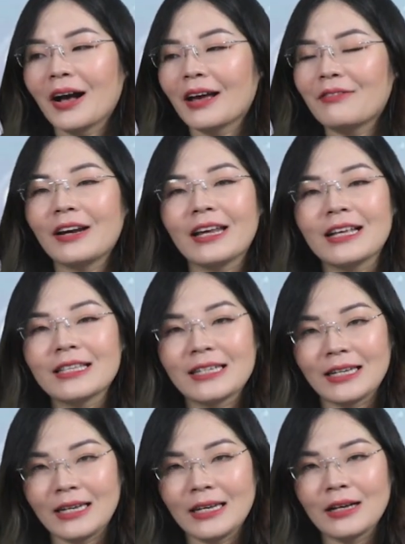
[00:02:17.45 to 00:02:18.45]
cái phần ý
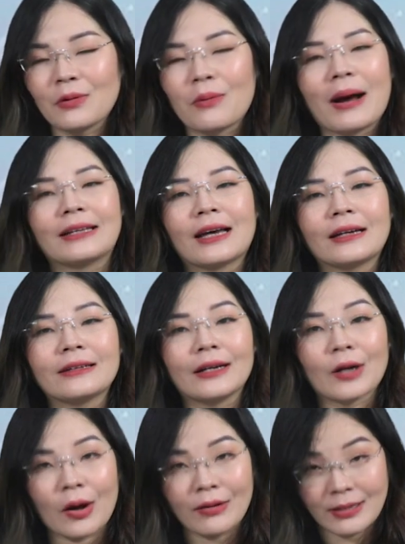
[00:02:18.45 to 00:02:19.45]
chí của bản thân người
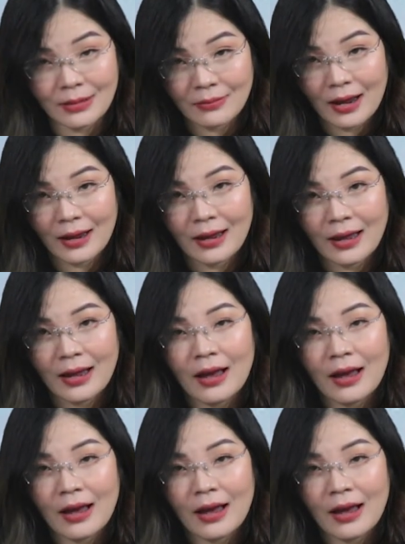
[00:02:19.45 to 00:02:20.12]
nói vào trong này.